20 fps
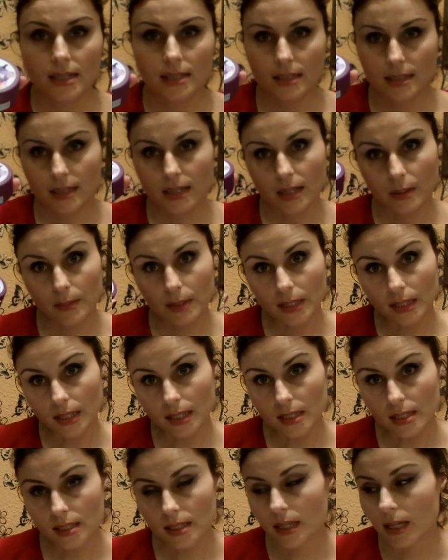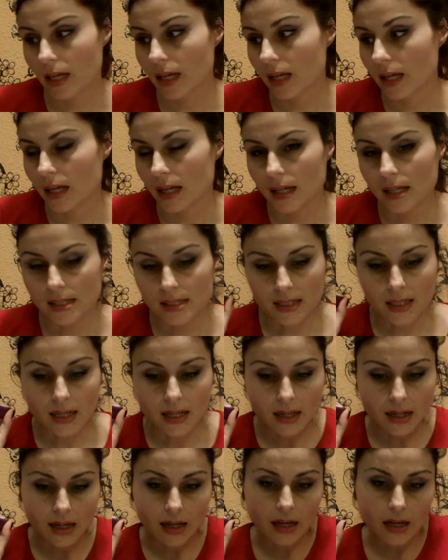las cremitas.
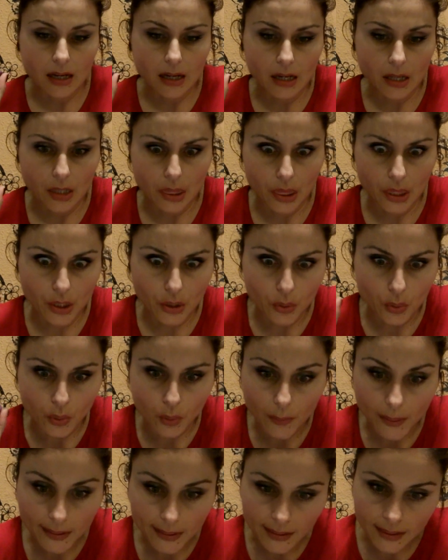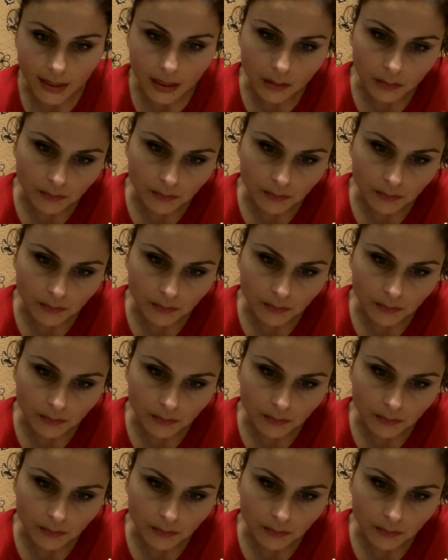Está a 0,90.